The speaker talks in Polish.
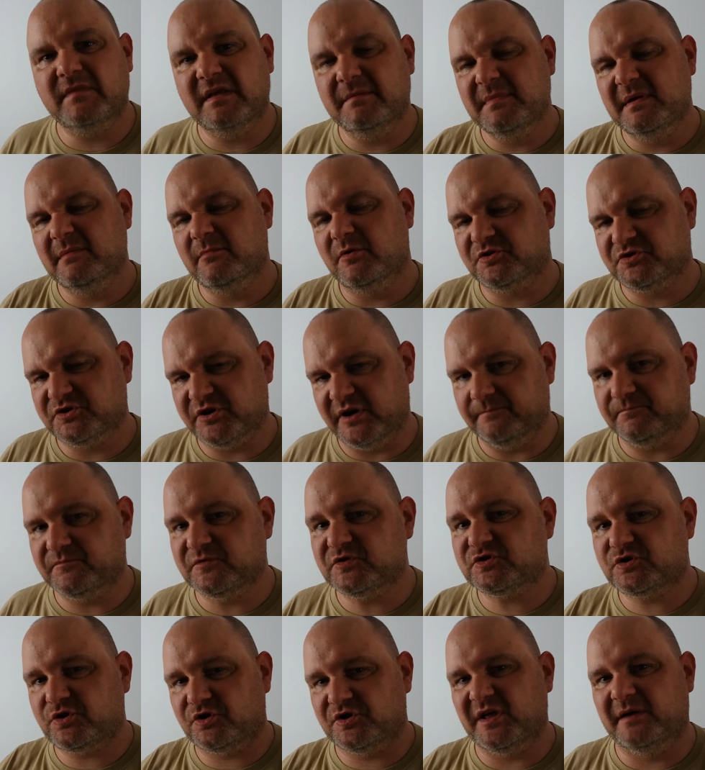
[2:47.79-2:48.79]
I mimo, że
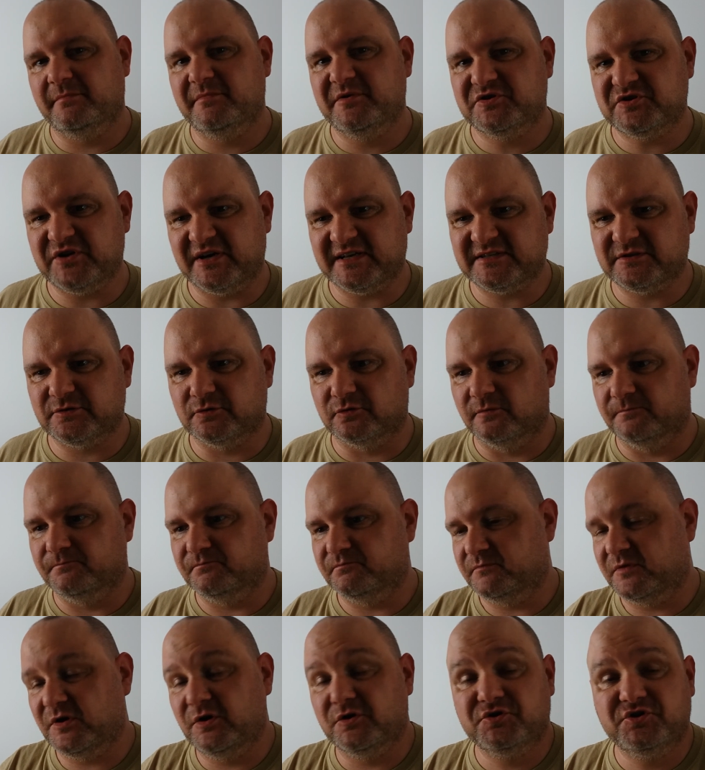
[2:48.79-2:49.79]
szkoda mi
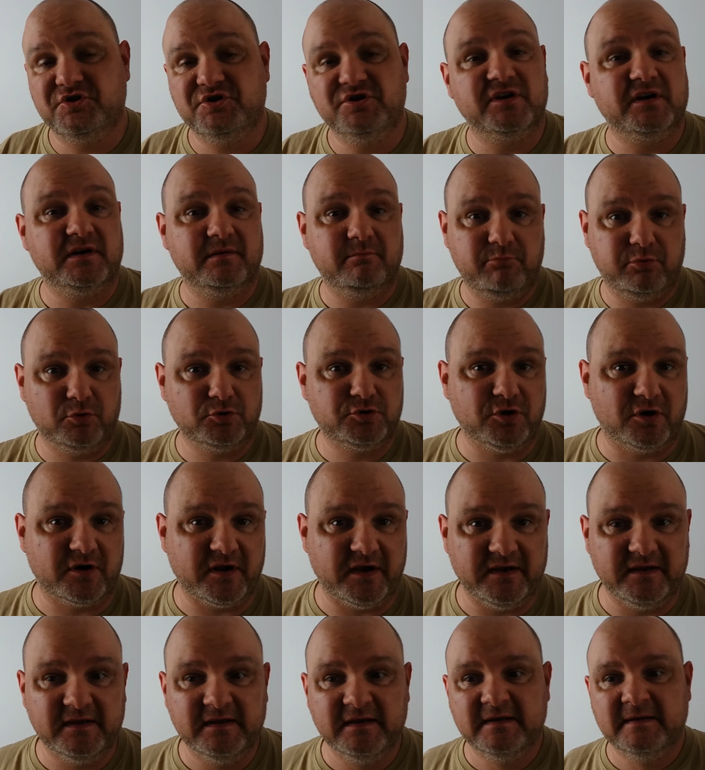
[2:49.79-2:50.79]
czasu, godziny,
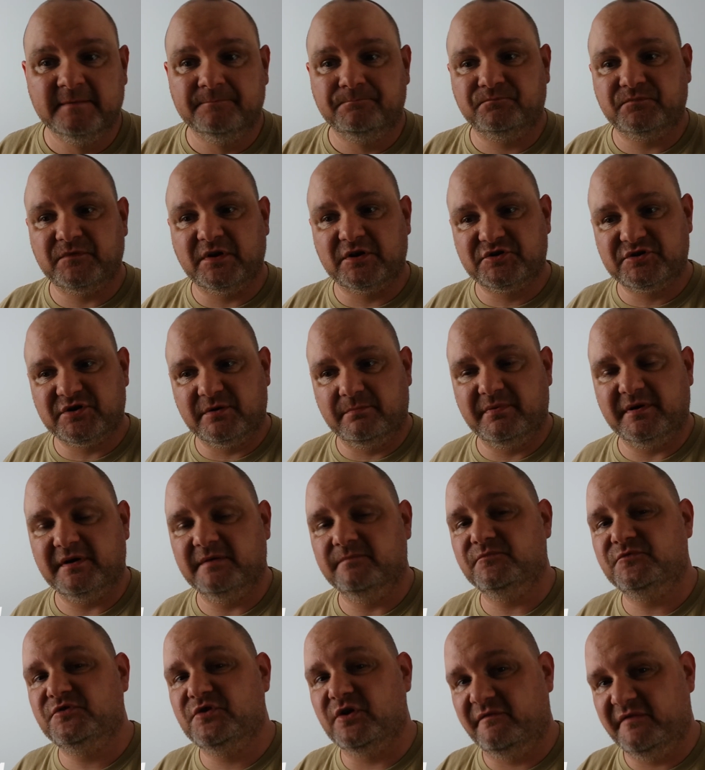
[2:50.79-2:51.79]
półtorej,
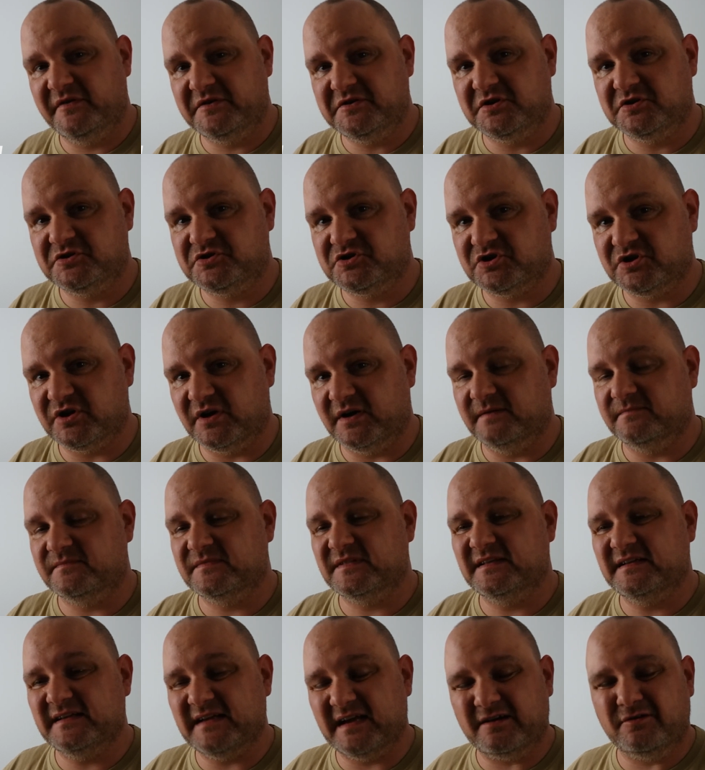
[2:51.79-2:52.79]
żeby dowiedzieć się,
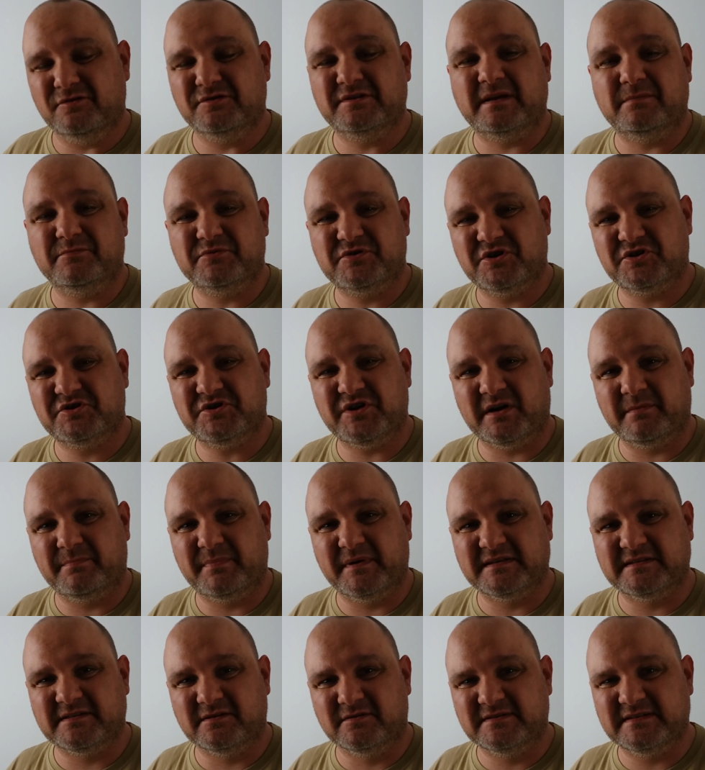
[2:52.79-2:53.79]
jak on tam się
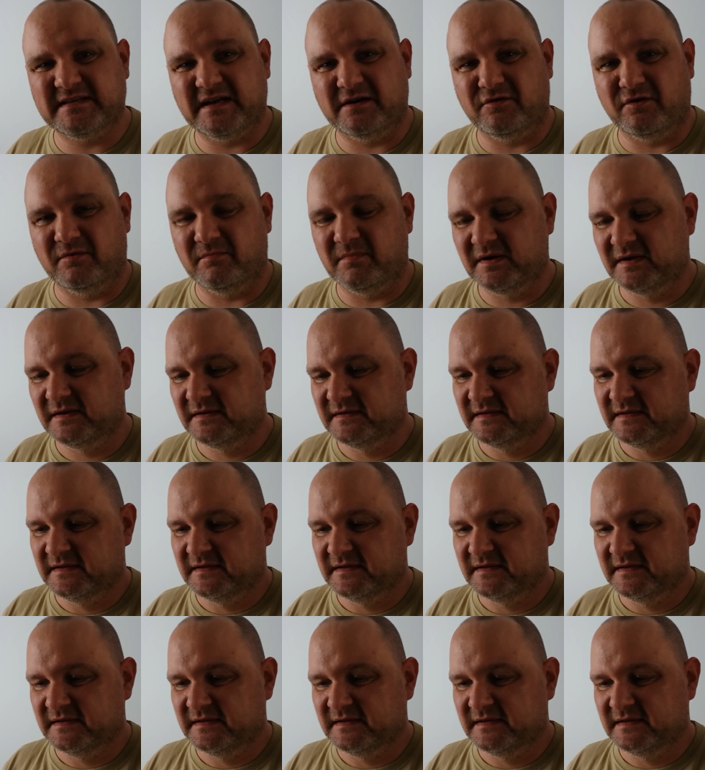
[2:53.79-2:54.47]
szarpie z tą całą